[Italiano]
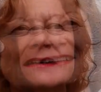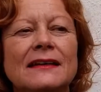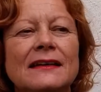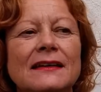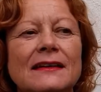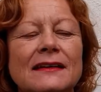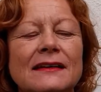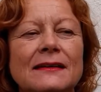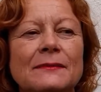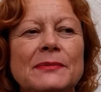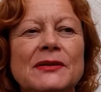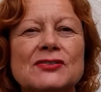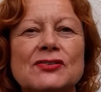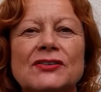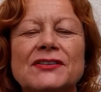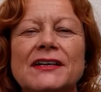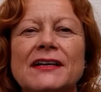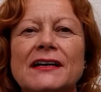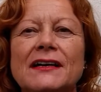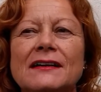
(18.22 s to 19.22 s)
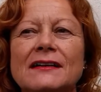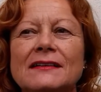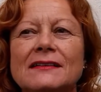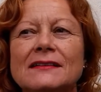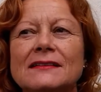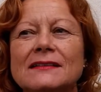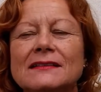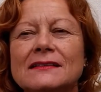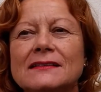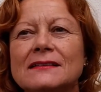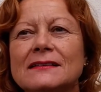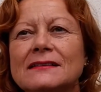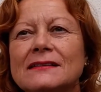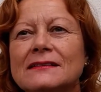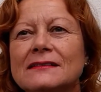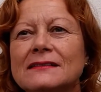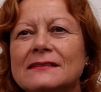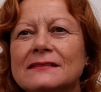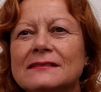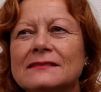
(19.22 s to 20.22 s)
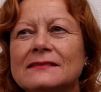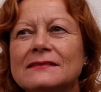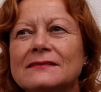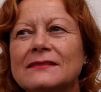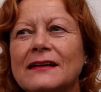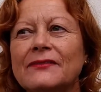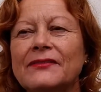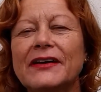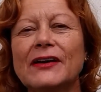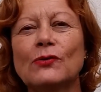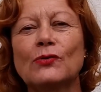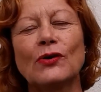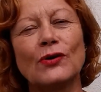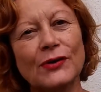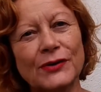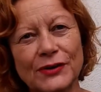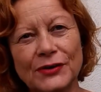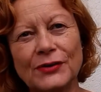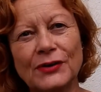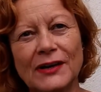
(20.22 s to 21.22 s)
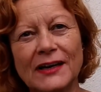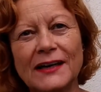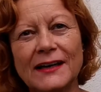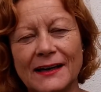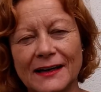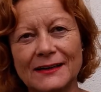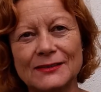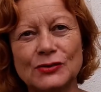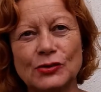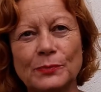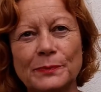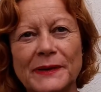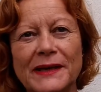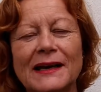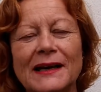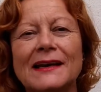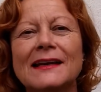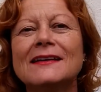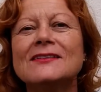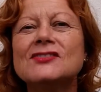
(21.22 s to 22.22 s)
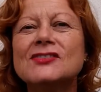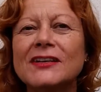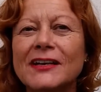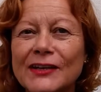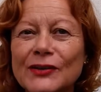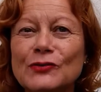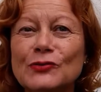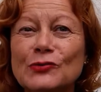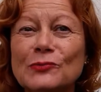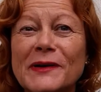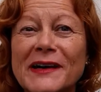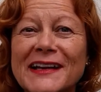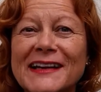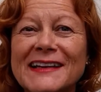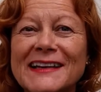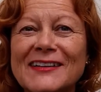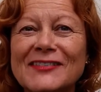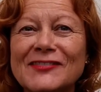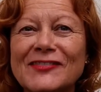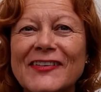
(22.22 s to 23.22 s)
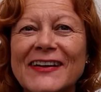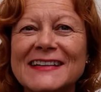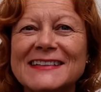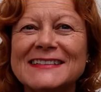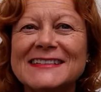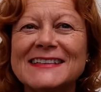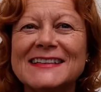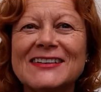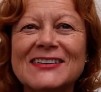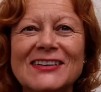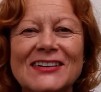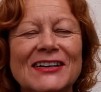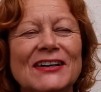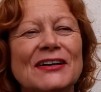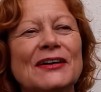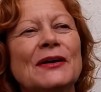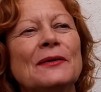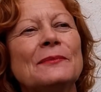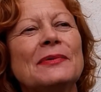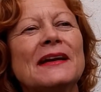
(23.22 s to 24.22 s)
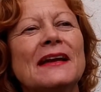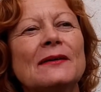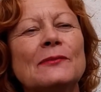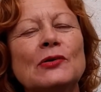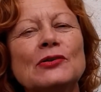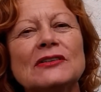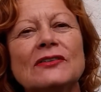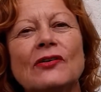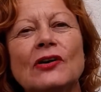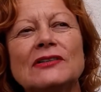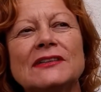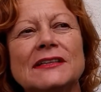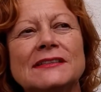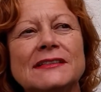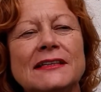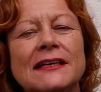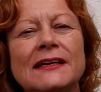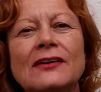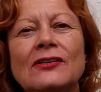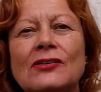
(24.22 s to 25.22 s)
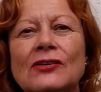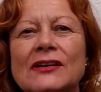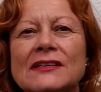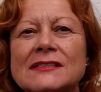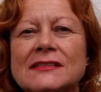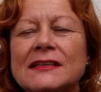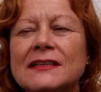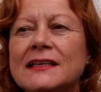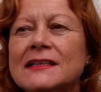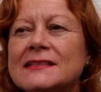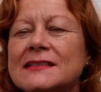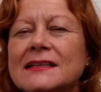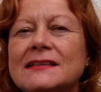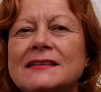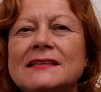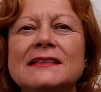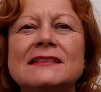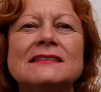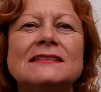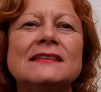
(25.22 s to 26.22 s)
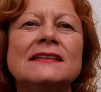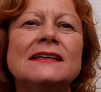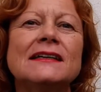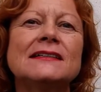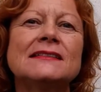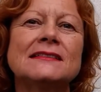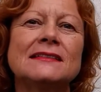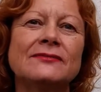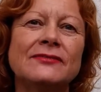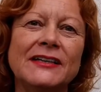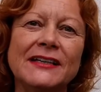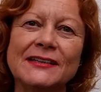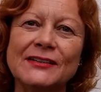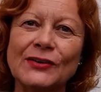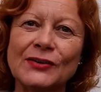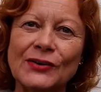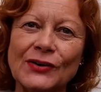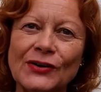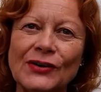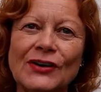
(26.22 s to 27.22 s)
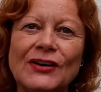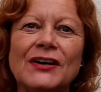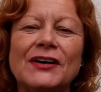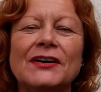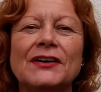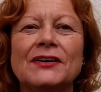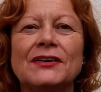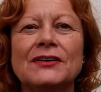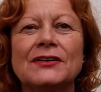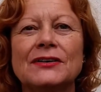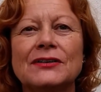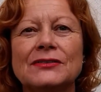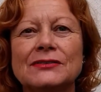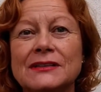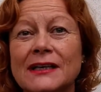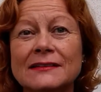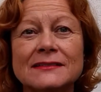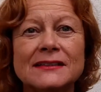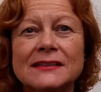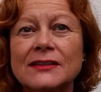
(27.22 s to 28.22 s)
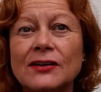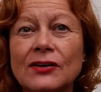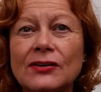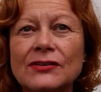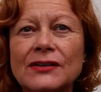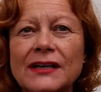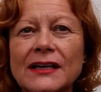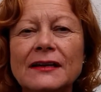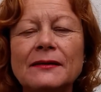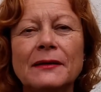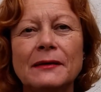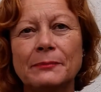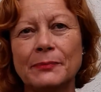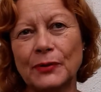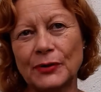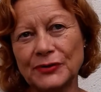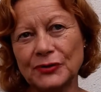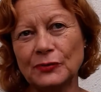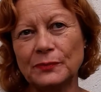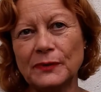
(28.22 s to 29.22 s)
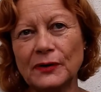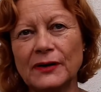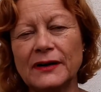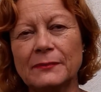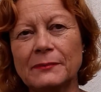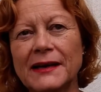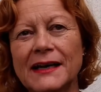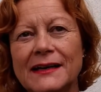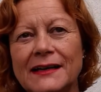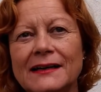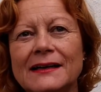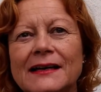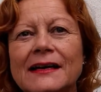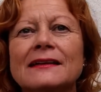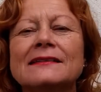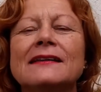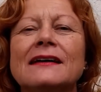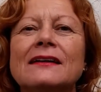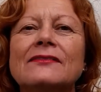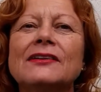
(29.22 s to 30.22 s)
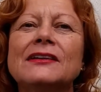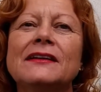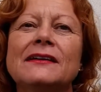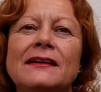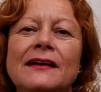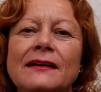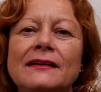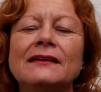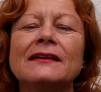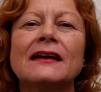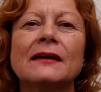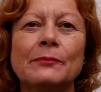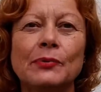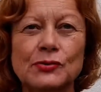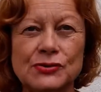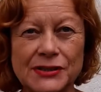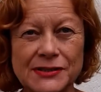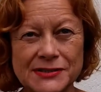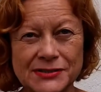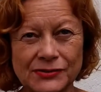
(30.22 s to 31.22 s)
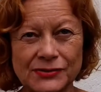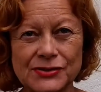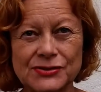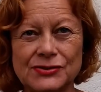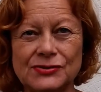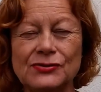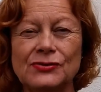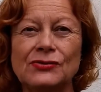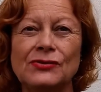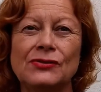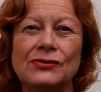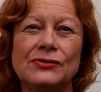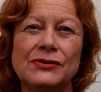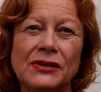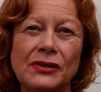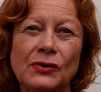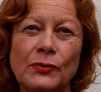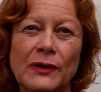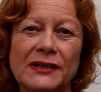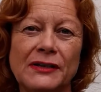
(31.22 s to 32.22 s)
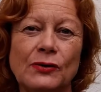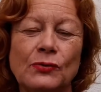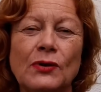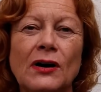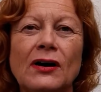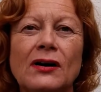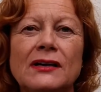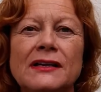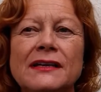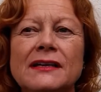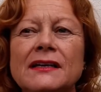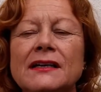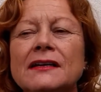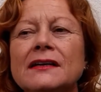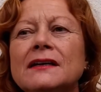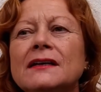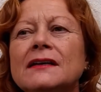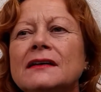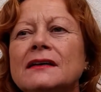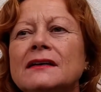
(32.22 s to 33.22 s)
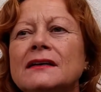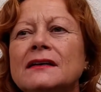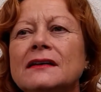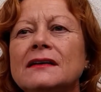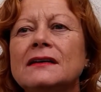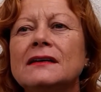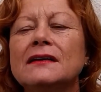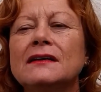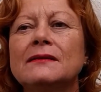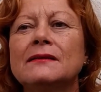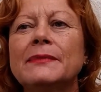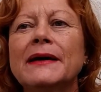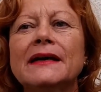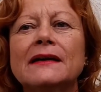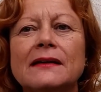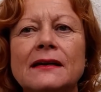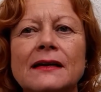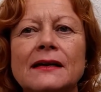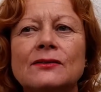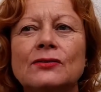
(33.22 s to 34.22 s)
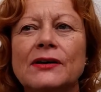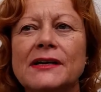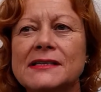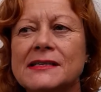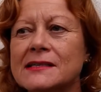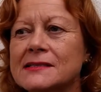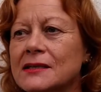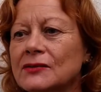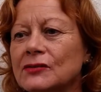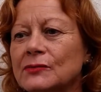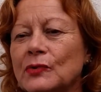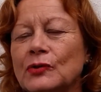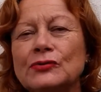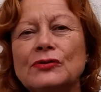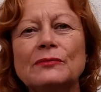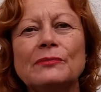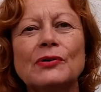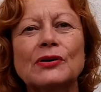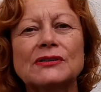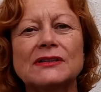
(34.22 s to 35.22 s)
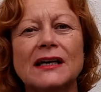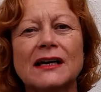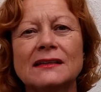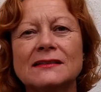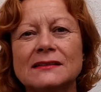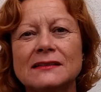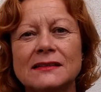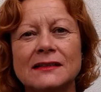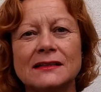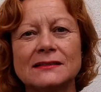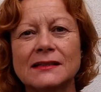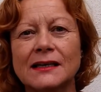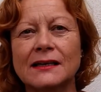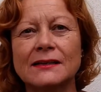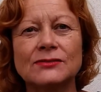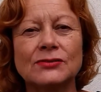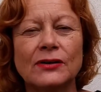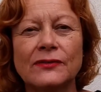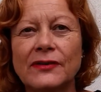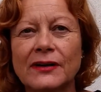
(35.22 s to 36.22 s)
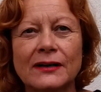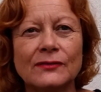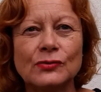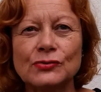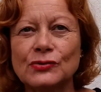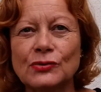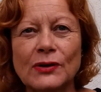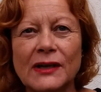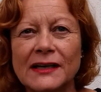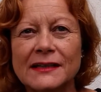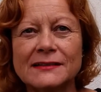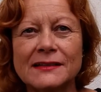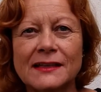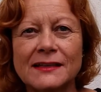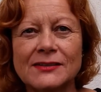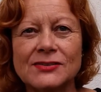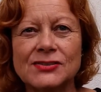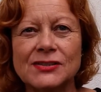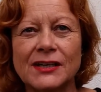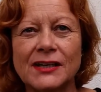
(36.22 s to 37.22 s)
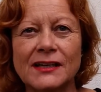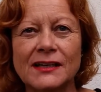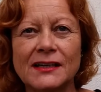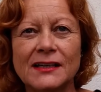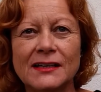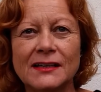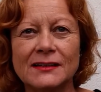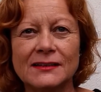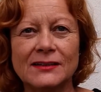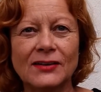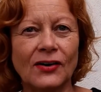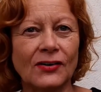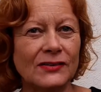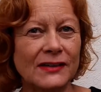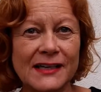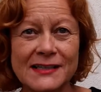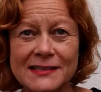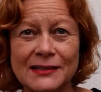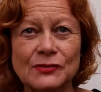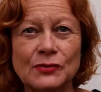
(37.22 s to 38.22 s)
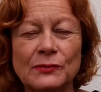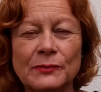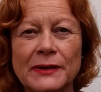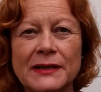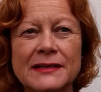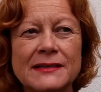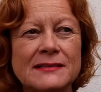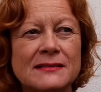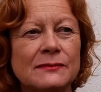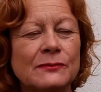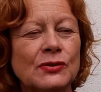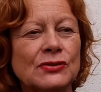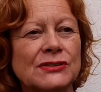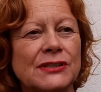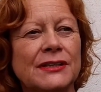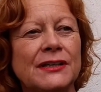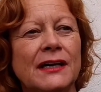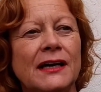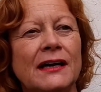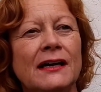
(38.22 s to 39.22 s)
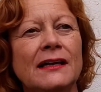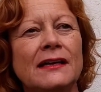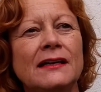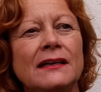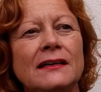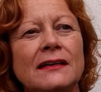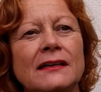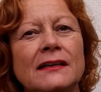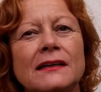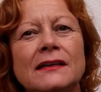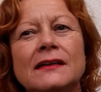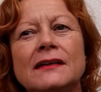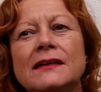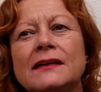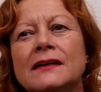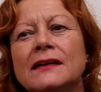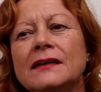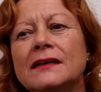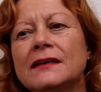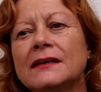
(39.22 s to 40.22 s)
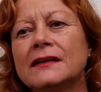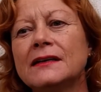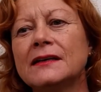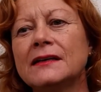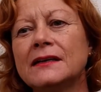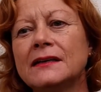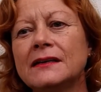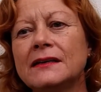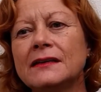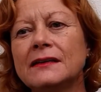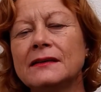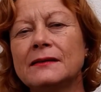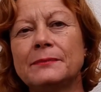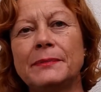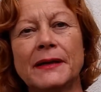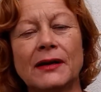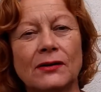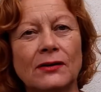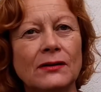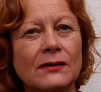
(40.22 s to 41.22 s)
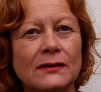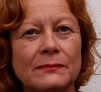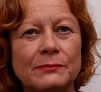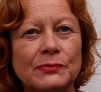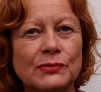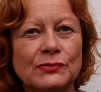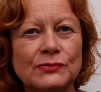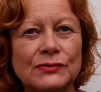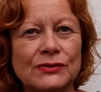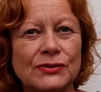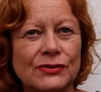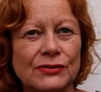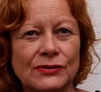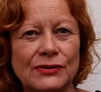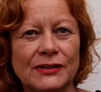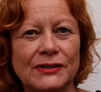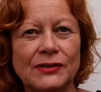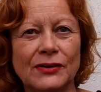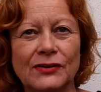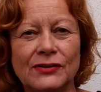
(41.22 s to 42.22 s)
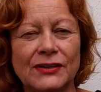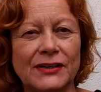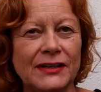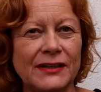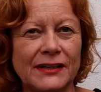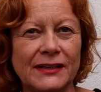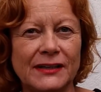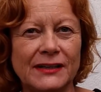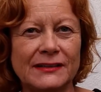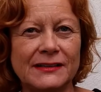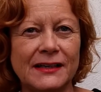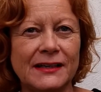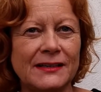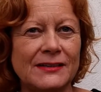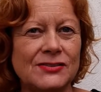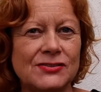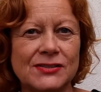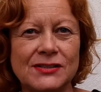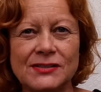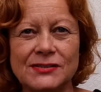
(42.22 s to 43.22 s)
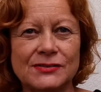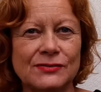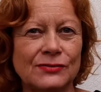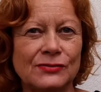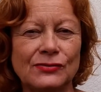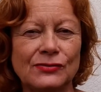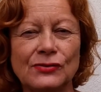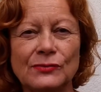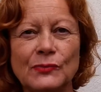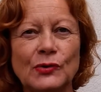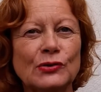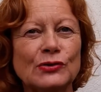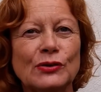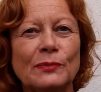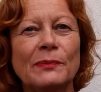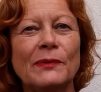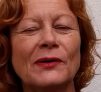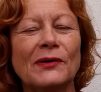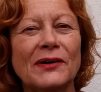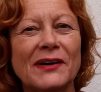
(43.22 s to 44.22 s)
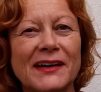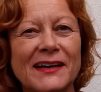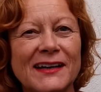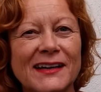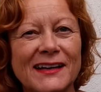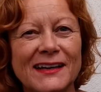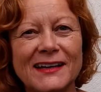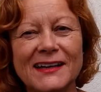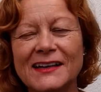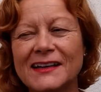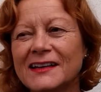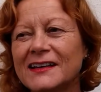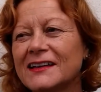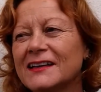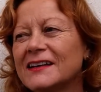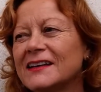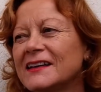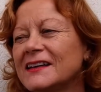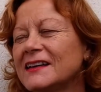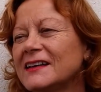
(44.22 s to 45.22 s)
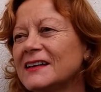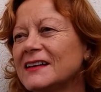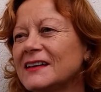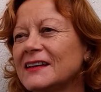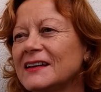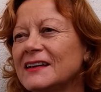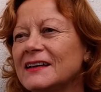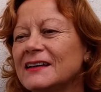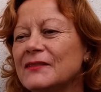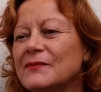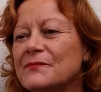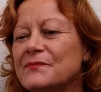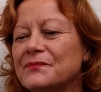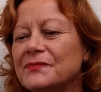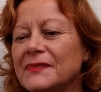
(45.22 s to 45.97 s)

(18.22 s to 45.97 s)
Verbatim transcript: E bisogna eh avere un occhio allenato per leggere i numeri in effetti, no? perché molte volte si leggono st le statistiche, si vedono eh, tante donne, ma poi dopo è bene anche andare a vedere in che posizioni sono, in quali ruoli. Eh, beh, credo che sia stato molto importante a Trento aver avuto una rettrice donna, è stato un bellissimo segnale. Eh, però appunto le donne rettrici sono molto poche eh,